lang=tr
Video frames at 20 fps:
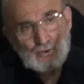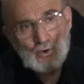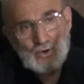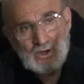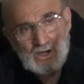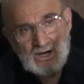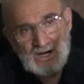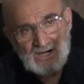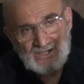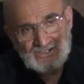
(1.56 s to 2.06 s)

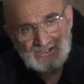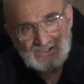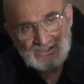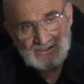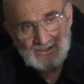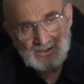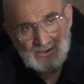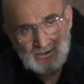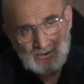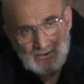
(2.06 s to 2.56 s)

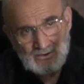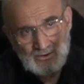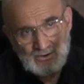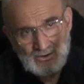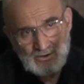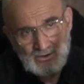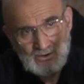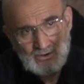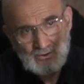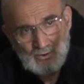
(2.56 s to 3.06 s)
kolaylaştırdı. Evet.
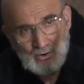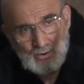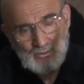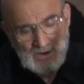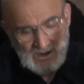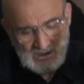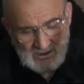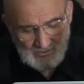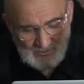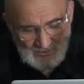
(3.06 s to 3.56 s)
O
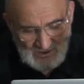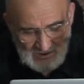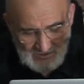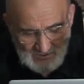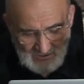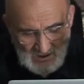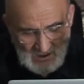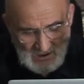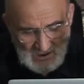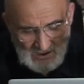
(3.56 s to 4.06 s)
bakımdan
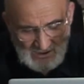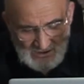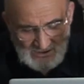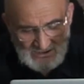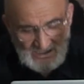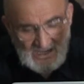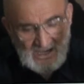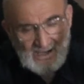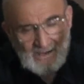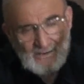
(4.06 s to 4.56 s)

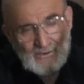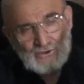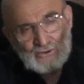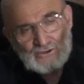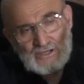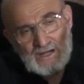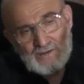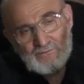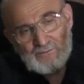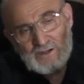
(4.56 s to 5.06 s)
niye
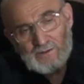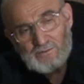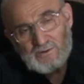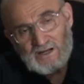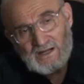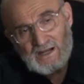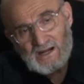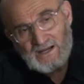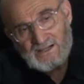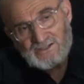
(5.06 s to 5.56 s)
insan
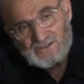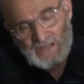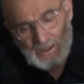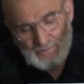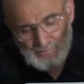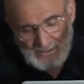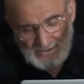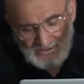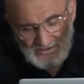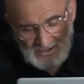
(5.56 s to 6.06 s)
birbirlerine şey
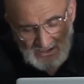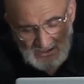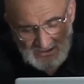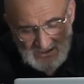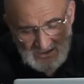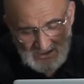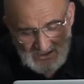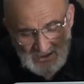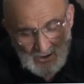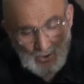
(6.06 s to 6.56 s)
yapmasınlar
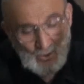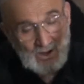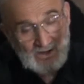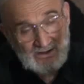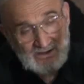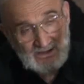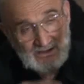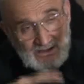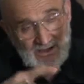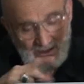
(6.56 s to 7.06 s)
diye. Yine o
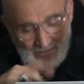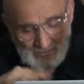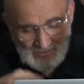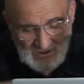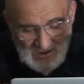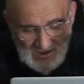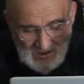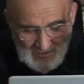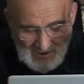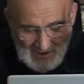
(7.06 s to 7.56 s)
halde de
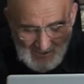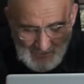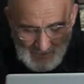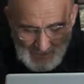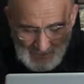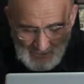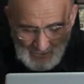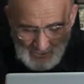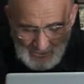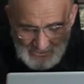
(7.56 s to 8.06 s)
yaptılar ama
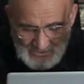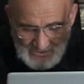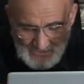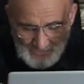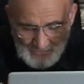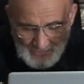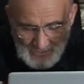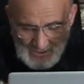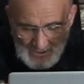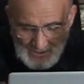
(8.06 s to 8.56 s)

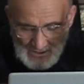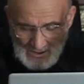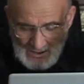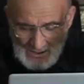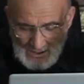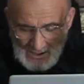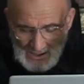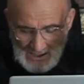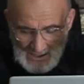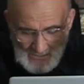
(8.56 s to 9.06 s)
olsun.
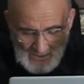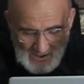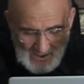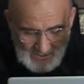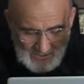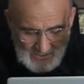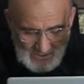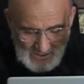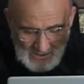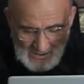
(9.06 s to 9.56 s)

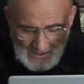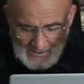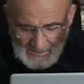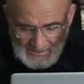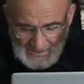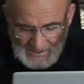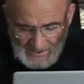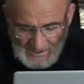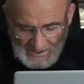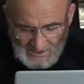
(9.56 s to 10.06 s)
Evet.
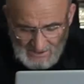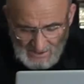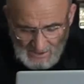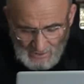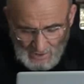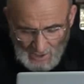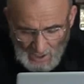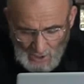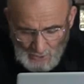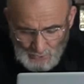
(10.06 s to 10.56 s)
Dedik
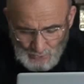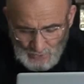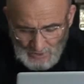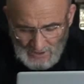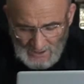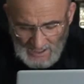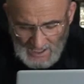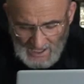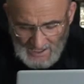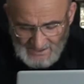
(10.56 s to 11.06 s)
ki kanun
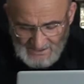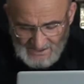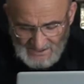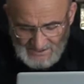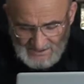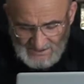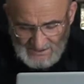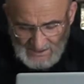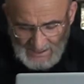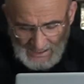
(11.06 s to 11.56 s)

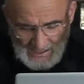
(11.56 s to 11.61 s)
ilahidir.